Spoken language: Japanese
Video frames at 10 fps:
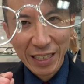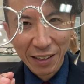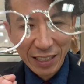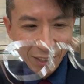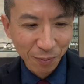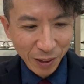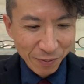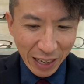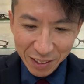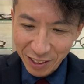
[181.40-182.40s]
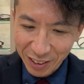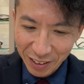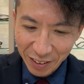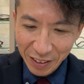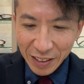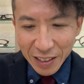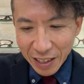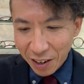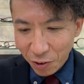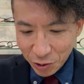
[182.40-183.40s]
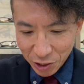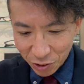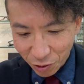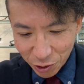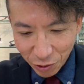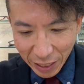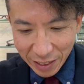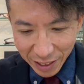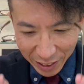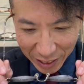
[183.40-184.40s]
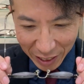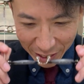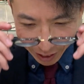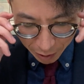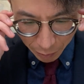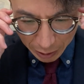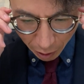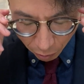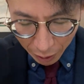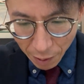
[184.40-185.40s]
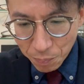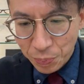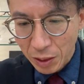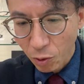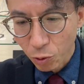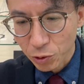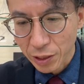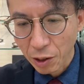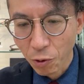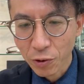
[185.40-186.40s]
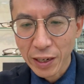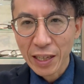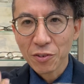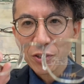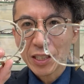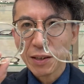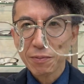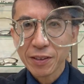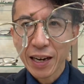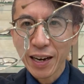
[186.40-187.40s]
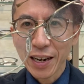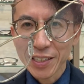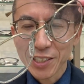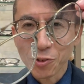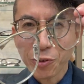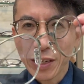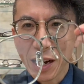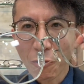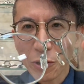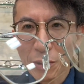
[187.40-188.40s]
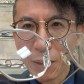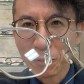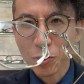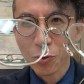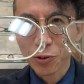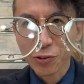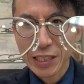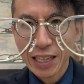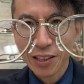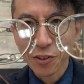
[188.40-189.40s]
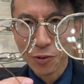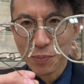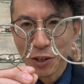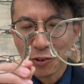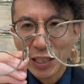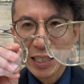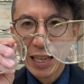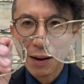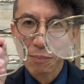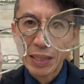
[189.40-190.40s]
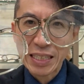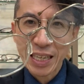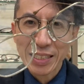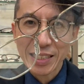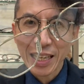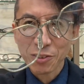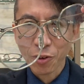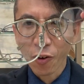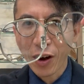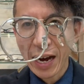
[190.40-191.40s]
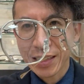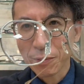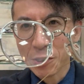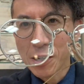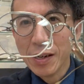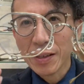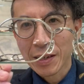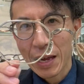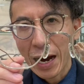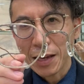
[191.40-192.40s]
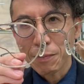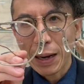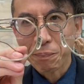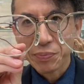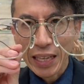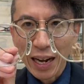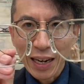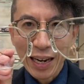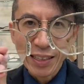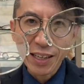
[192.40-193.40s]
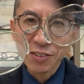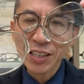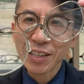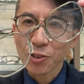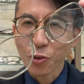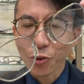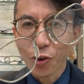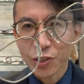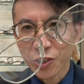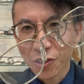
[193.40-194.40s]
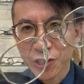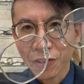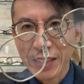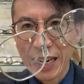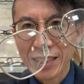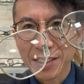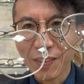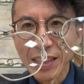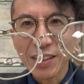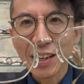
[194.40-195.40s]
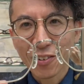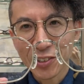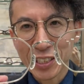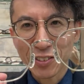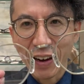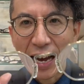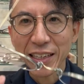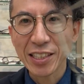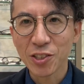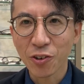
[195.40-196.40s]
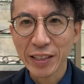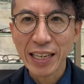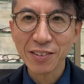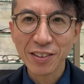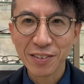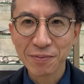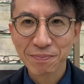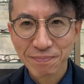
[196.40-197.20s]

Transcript: になるかと思います本日ご紹介させていただきましたのはクタゴンレンズシェイプながら非常にかっこいい目元を作り出せる魅力的なヴィンテージテイストのアイテムアイバンタッカーですどうぞよろしくお願いいたします本日は以上です